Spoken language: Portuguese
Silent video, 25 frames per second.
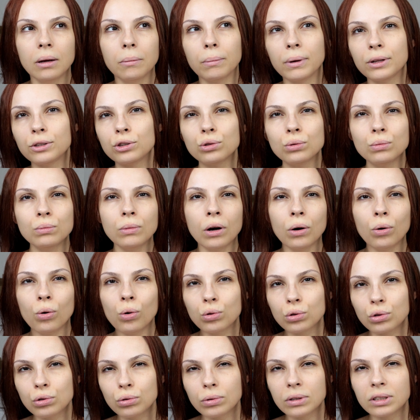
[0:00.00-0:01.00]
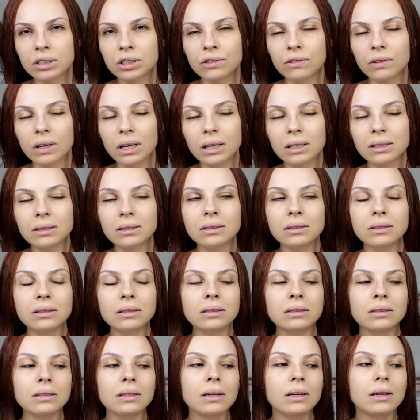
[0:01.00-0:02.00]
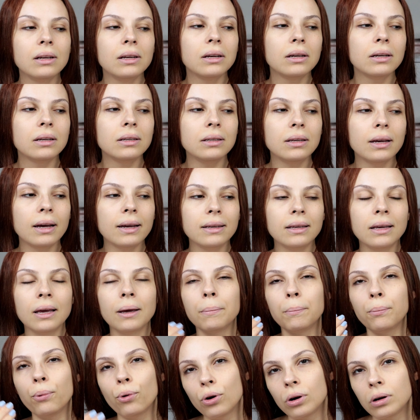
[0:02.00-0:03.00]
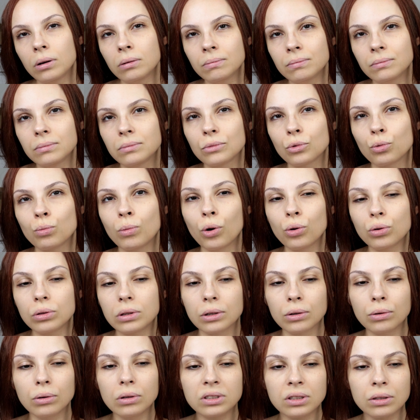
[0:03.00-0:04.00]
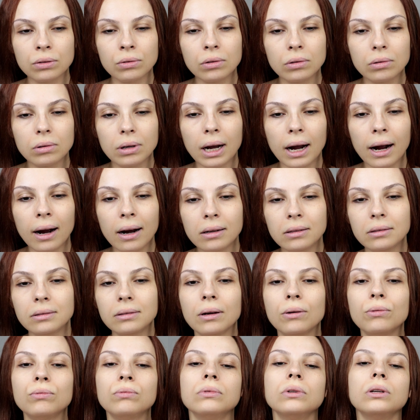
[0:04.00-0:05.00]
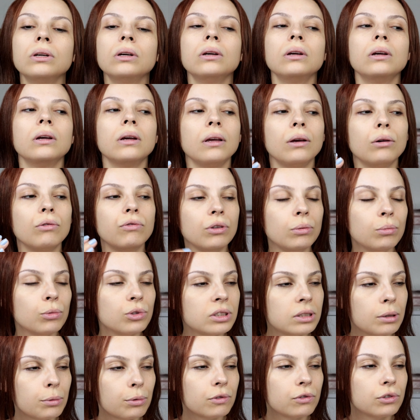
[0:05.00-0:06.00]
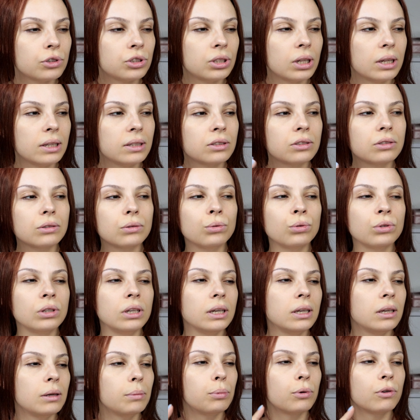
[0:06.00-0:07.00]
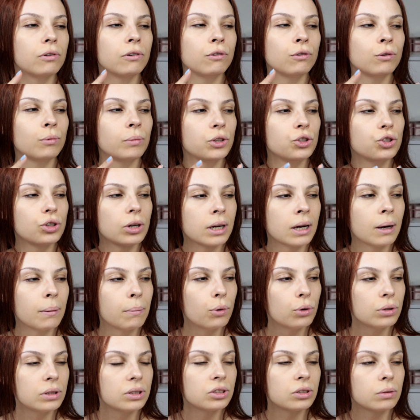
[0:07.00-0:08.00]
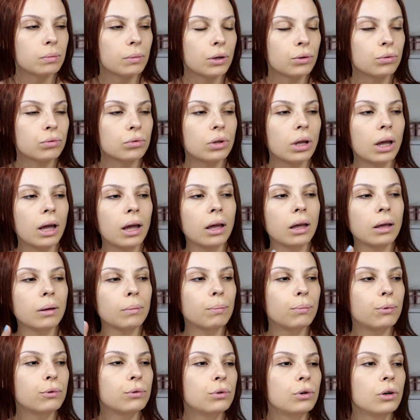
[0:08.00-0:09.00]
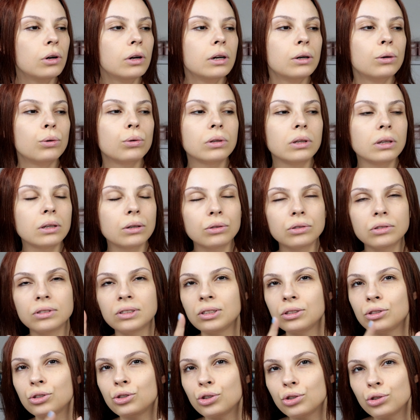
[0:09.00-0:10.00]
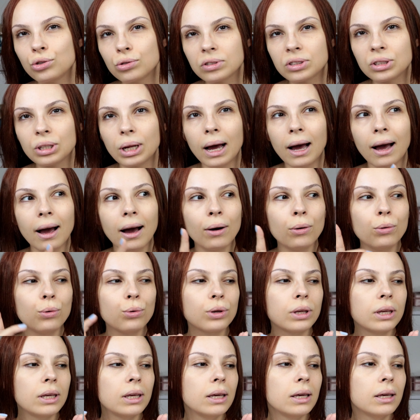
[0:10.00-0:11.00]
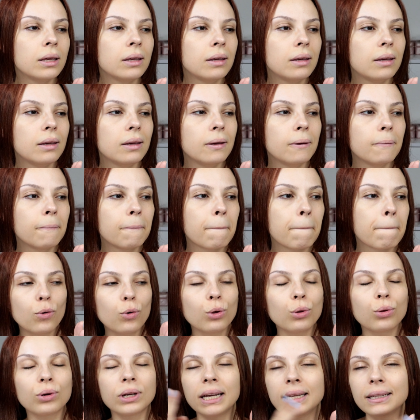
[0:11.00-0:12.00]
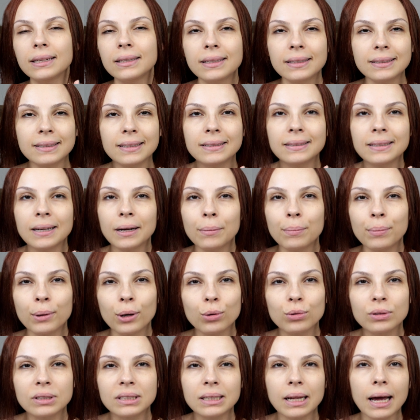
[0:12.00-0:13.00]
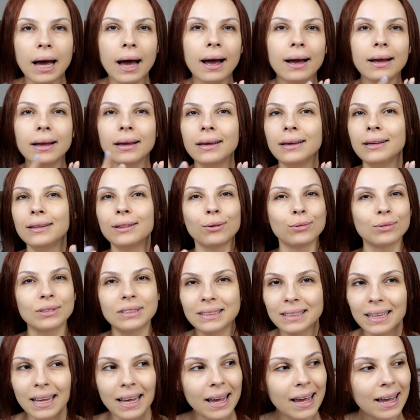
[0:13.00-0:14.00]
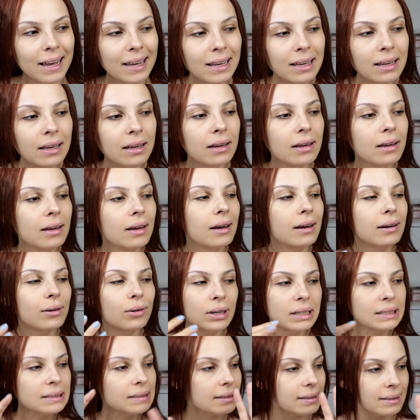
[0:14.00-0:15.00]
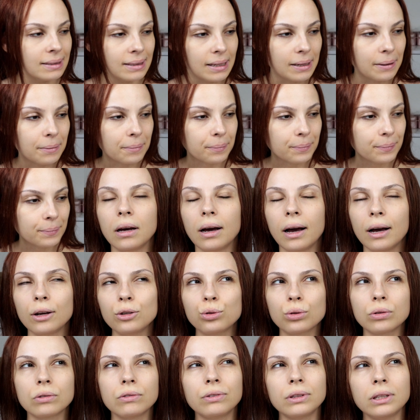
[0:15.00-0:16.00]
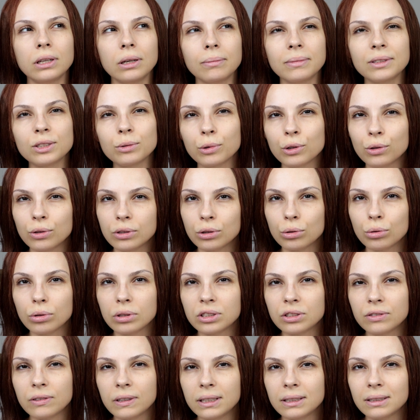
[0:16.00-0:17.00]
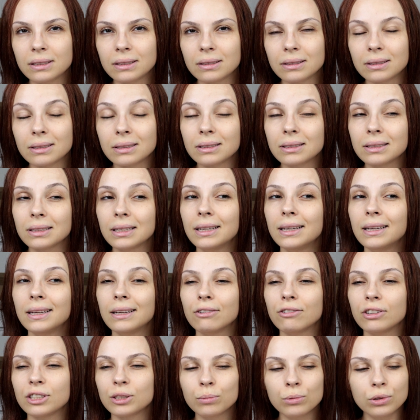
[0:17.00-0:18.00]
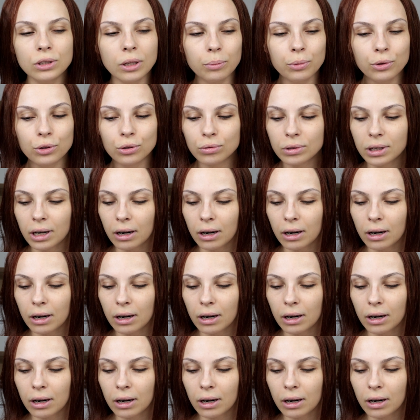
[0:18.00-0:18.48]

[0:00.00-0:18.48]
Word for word: mais uma ou duas vezes e aí repor uma outra coisa no lugar. Então, eu vim mostrar para vocês o que que provavelmente acabou nesse meio tempo, o que que eu desisti de usar, o que que eu coloquei na necessaire para usar e não usei, coisas assim. Acho que eu falei a mesma coisa duas vezes. Faz muito tempo que eu não